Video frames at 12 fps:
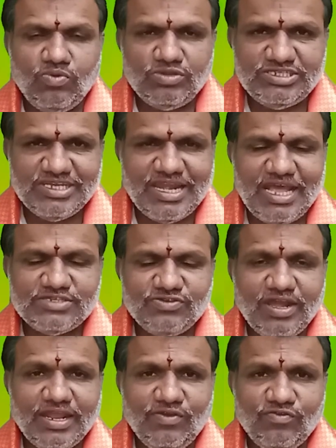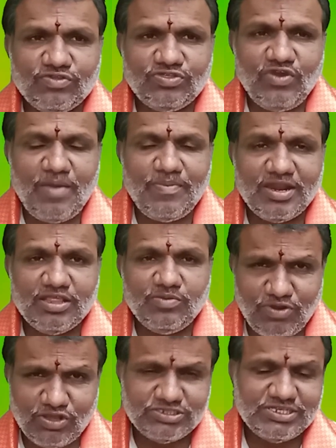వృశ్చిక రాశి వారికి వృత్తి వ్యాపారాలు
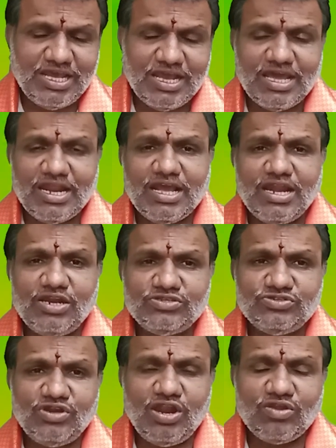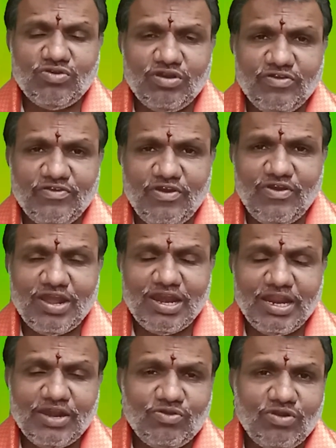ప్రోత్సాహకరంగా నడుచును అనుకున్న
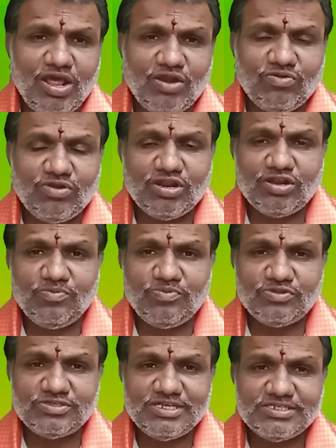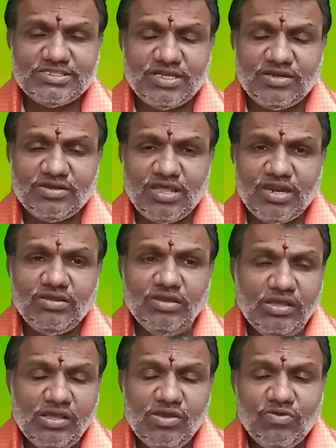వ్యవహారాలన్నీ కూడా అనుకున్నట్లు పూర్తి చేస్తూ ఉంటారు
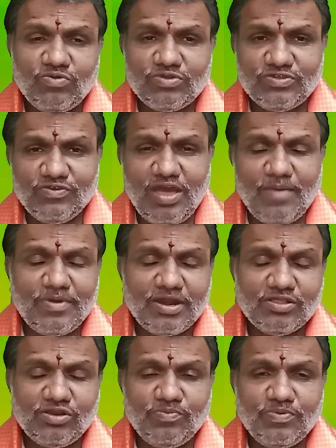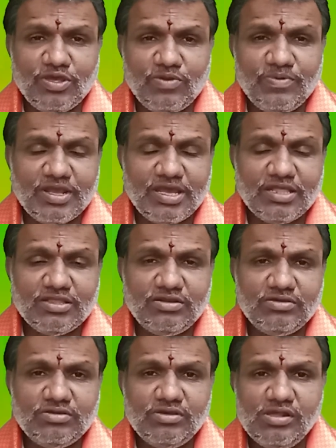వృత్తి వ్యాపారాలు పేరు ప్రఖ్యాతులు
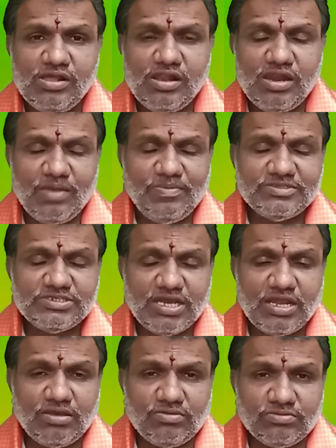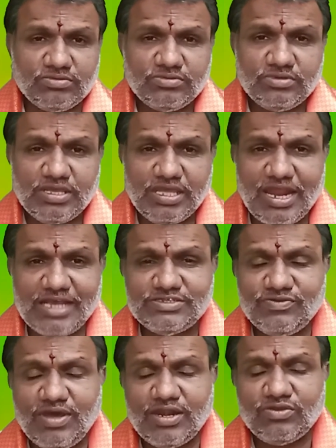లభించగలవు ఈ రాశి
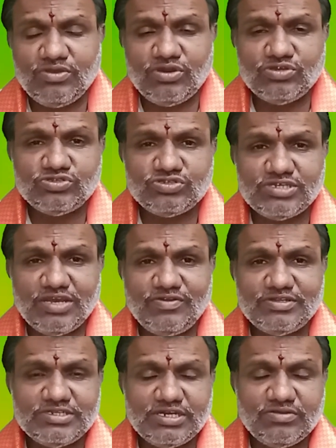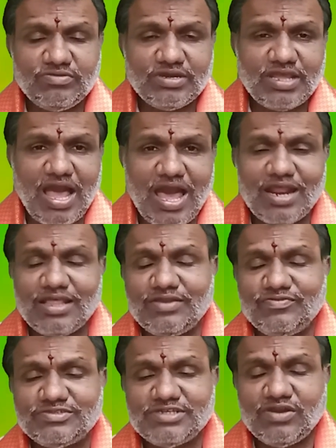వారు ఈరోజు చేయవలసినటువంటి ఆరాధన
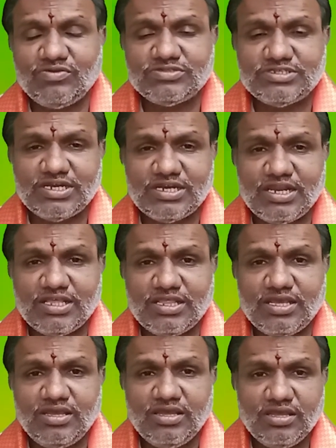విషయానికి వచ్చినట్లయితే